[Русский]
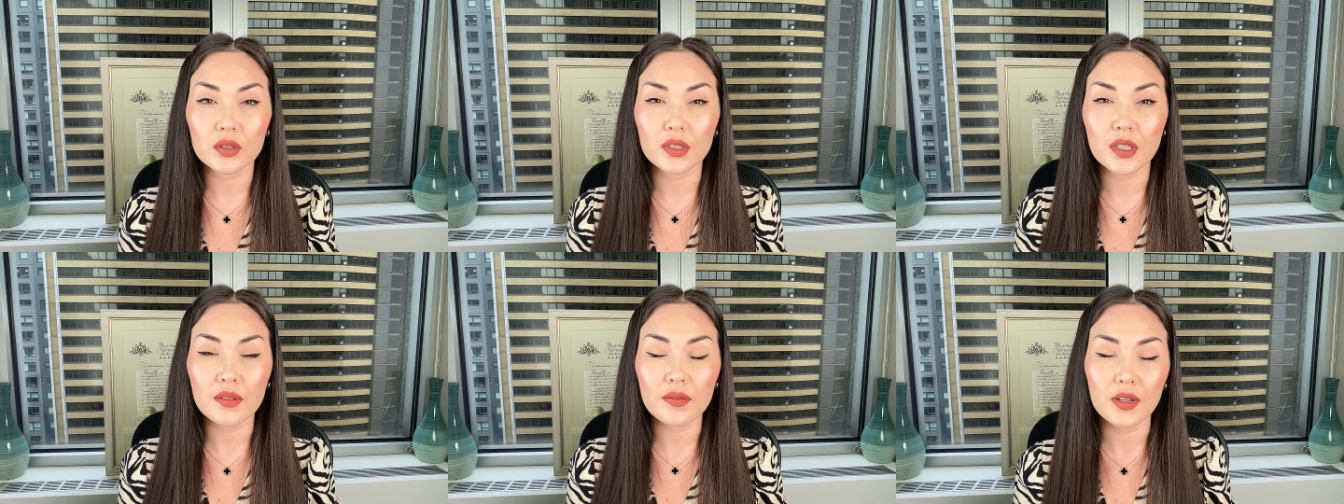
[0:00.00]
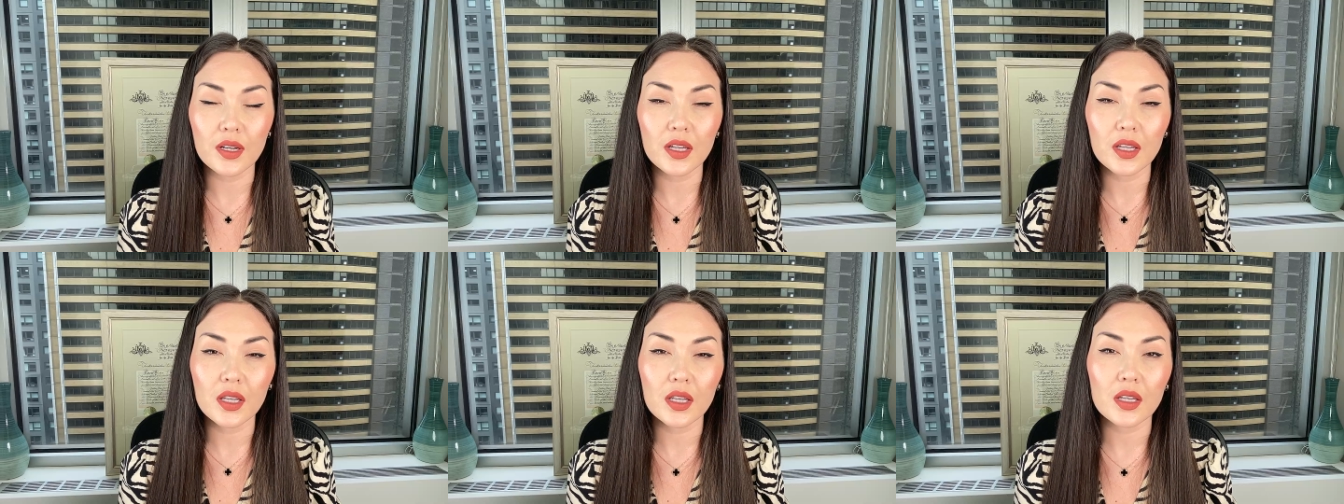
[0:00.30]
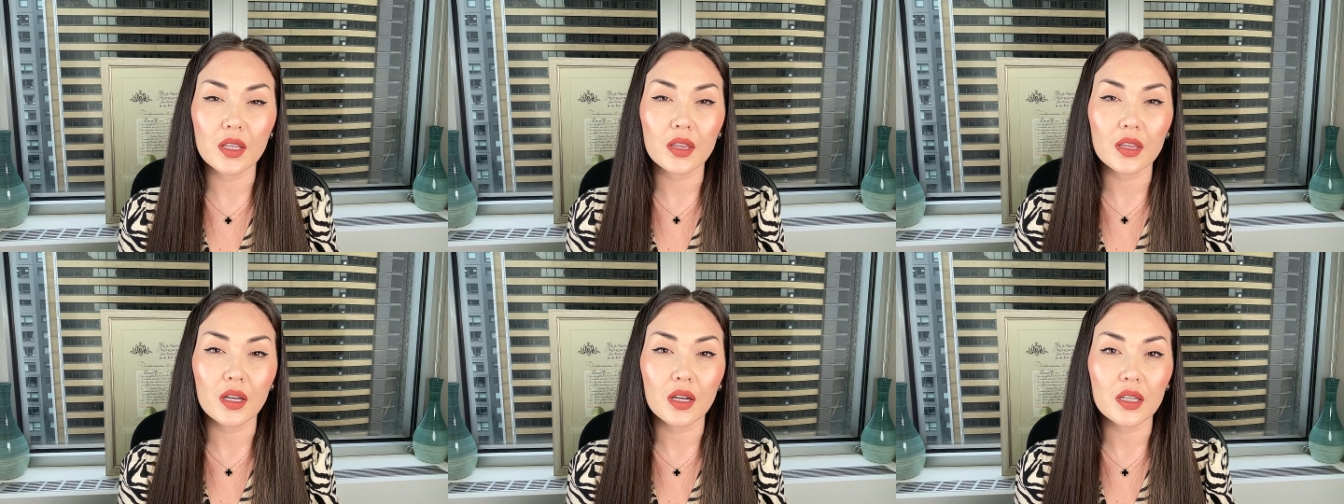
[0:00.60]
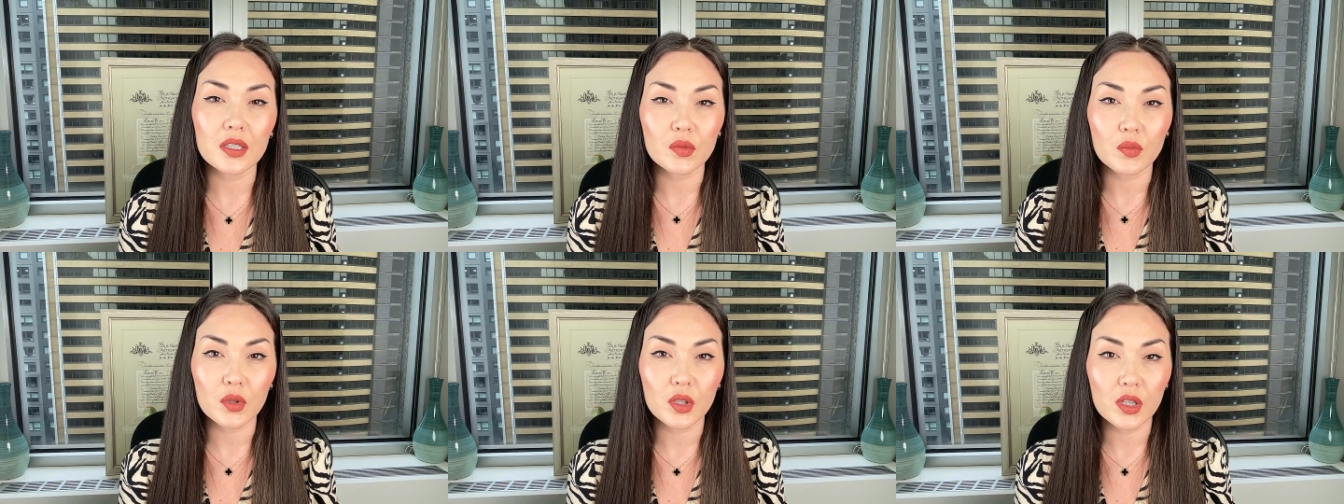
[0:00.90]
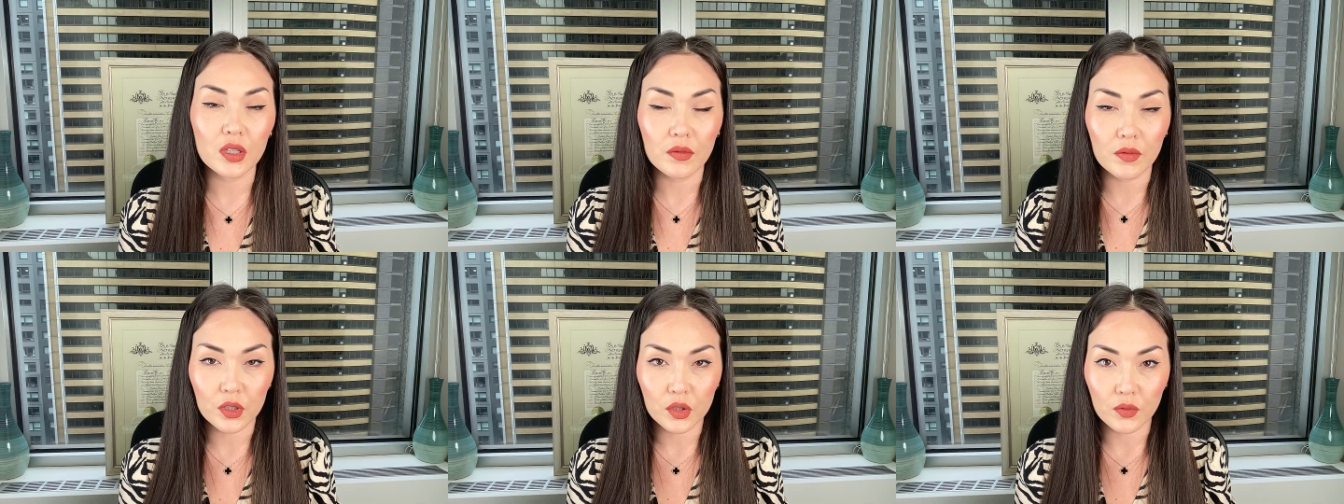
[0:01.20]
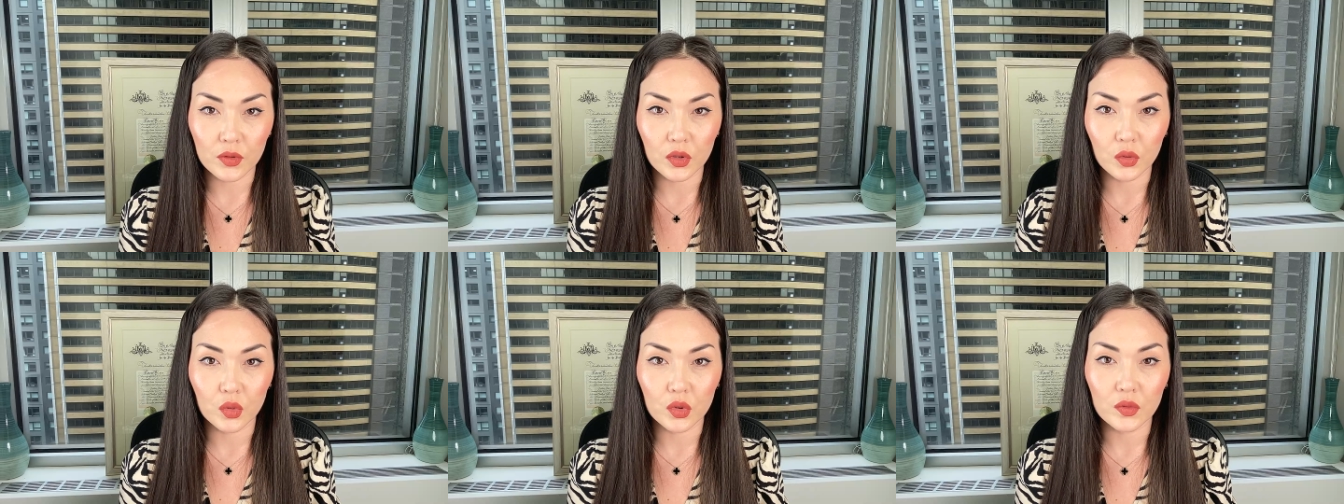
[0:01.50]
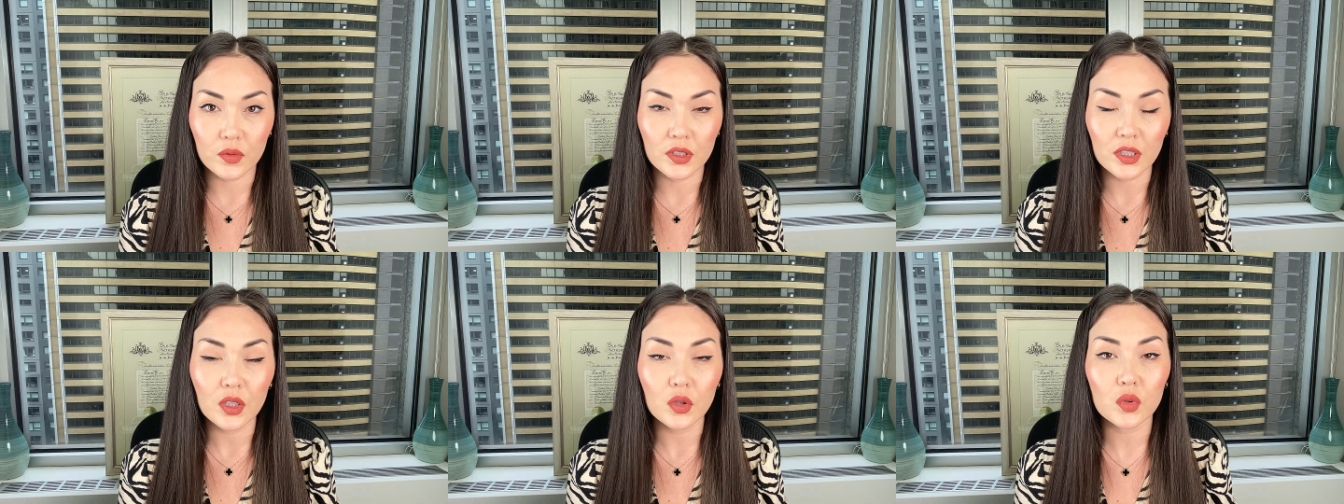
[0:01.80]
заявление на изменение вашего
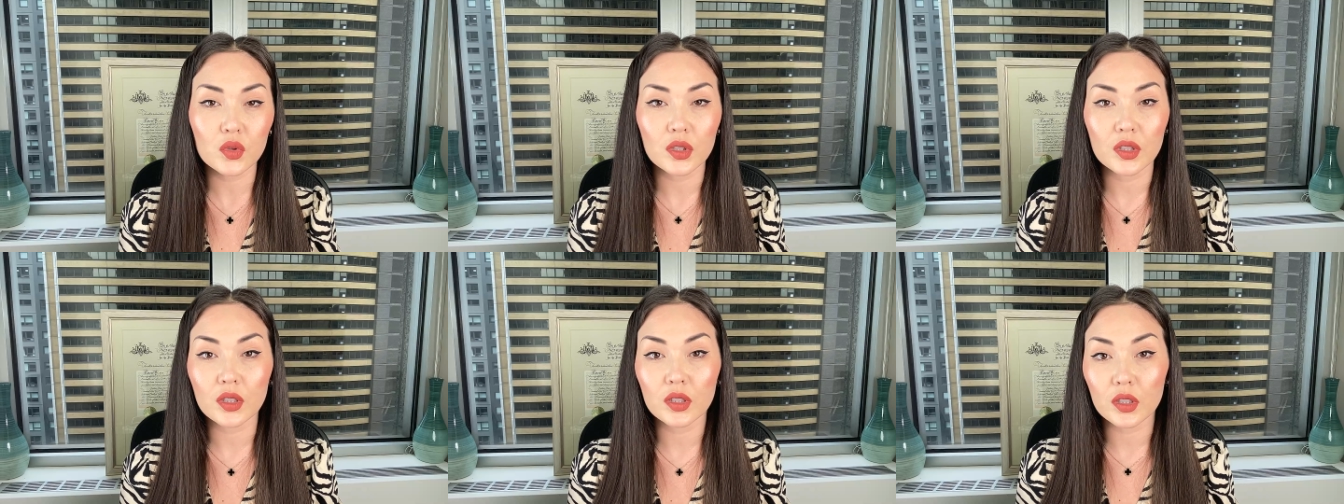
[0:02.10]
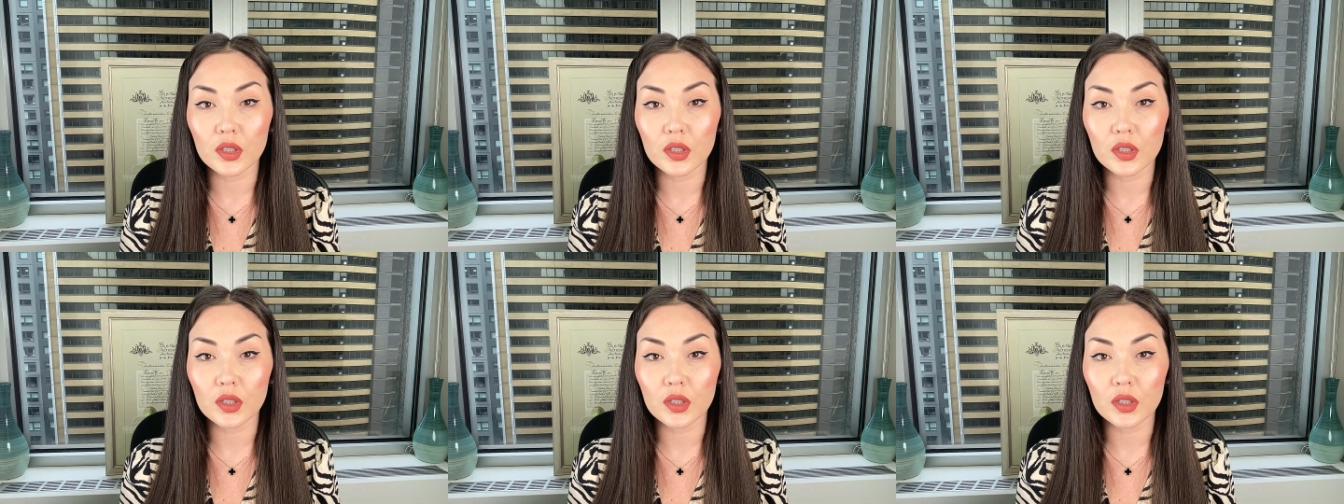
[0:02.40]
текущего статуса на